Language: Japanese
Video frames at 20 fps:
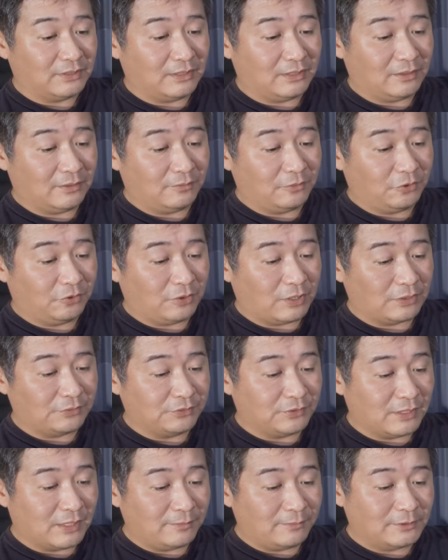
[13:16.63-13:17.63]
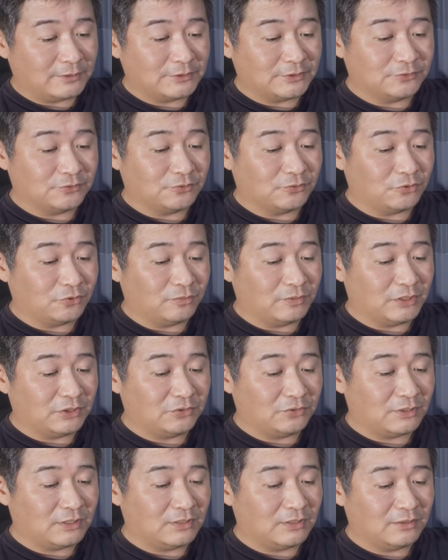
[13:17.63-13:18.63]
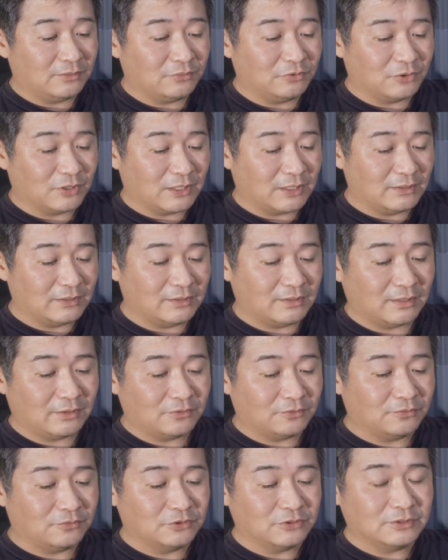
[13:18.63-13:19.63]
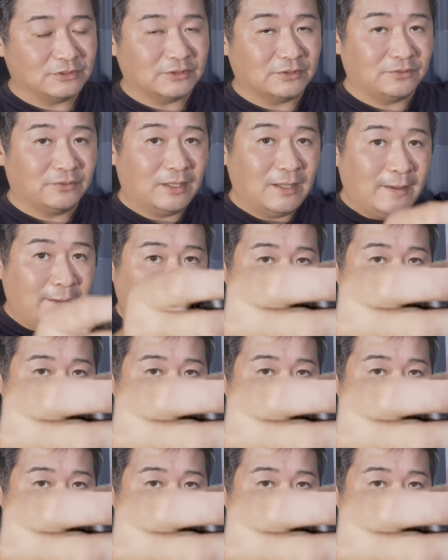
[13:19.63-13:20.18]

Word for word: ねあの Amazon のコメント欄でも書いてたと思うんですけど、